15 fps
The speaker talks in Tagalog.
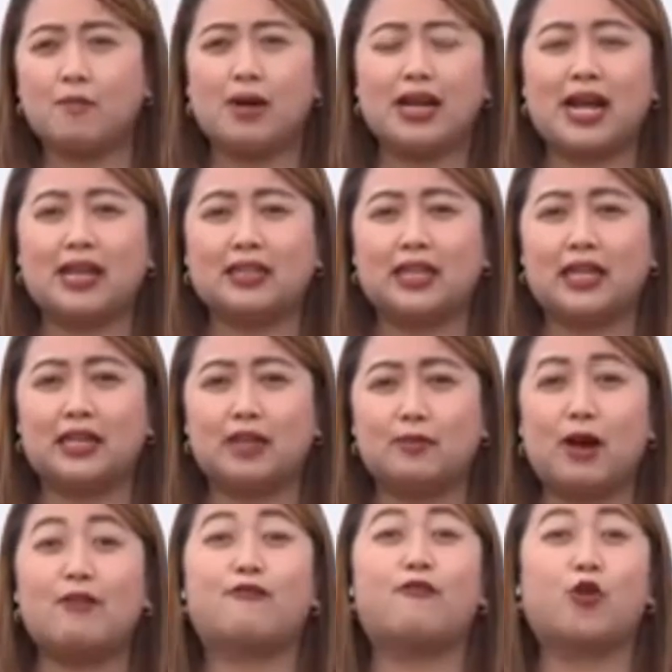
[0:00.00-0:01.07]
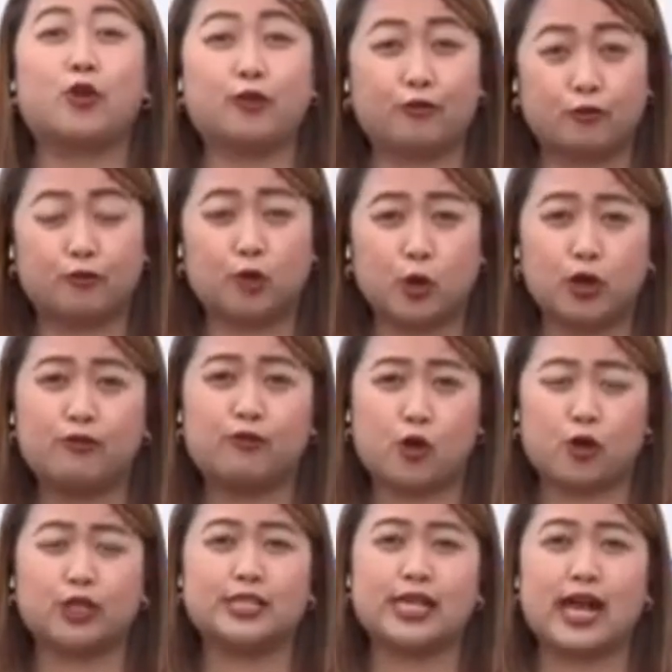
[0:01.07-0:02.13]
mananatili namang full, full
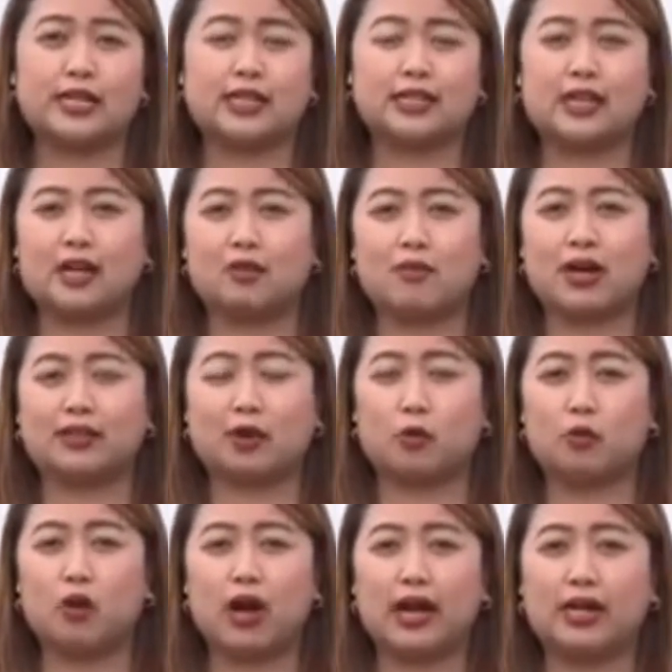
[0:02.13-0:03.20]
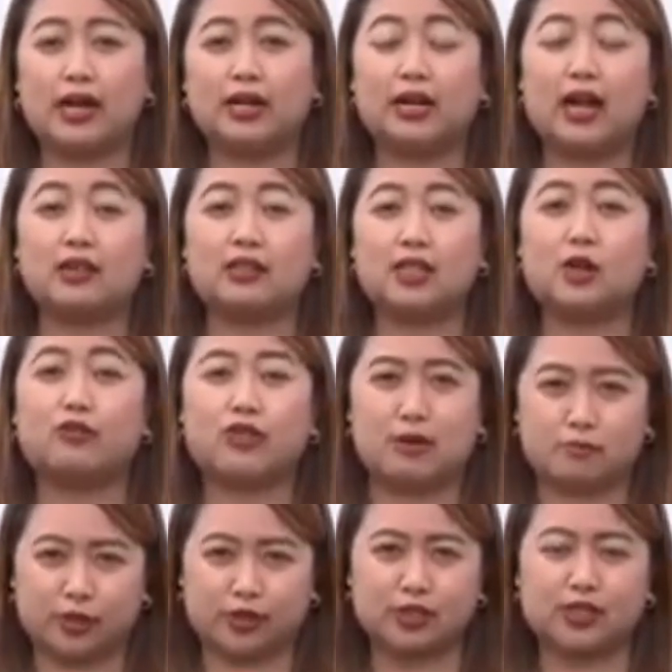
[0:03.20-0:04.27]
force ang kanilang mga tauhan hanggang sa
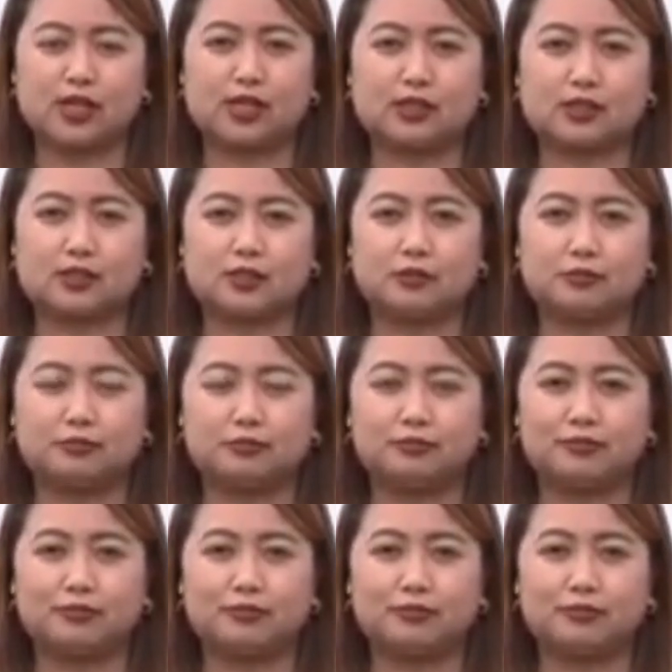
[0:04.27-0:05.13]
November 6.